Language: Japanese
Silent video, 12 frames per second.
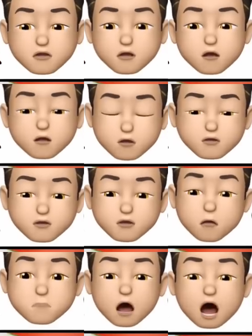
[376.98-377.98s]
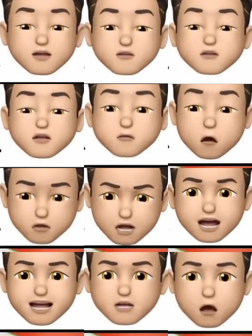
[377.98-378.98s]
ス、よんコースのまくり特
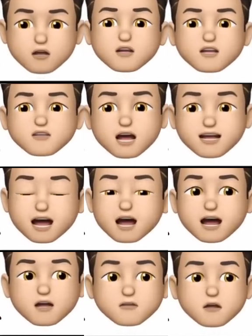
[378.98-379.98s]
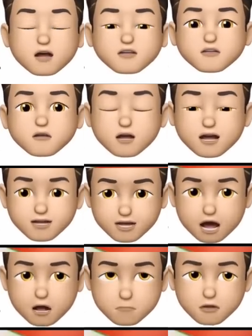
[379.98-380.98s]
化型の星選手がいたからこのレースを選ん
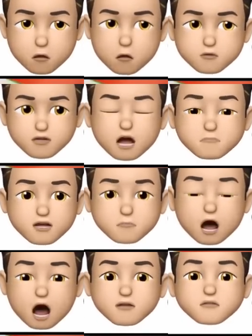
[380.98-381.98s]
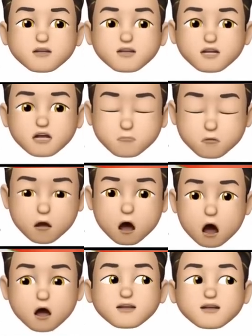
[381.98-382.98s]
で、まあ徳山でもあるんですけど
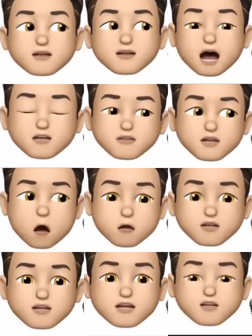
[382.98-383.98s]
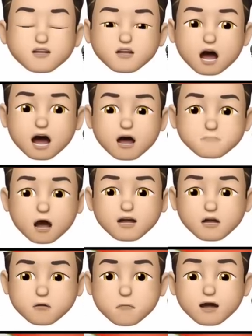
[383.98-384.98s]
も、逆に星選手が負
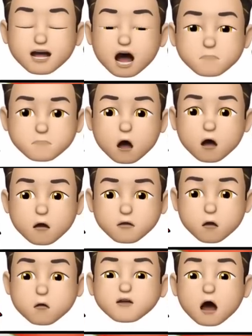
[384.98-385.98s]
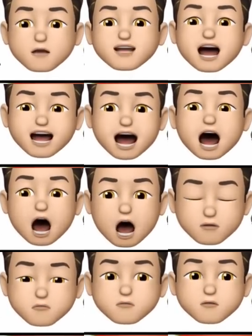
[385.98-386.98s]
けるパターンも徳山だから
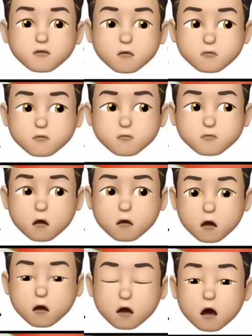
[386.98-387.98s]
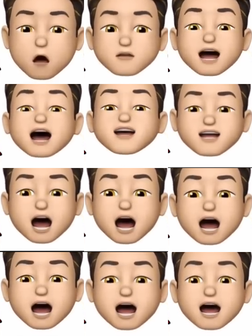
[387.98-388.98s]
あるというところを狙っ
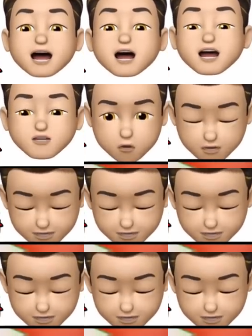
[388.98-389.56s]
てレースを選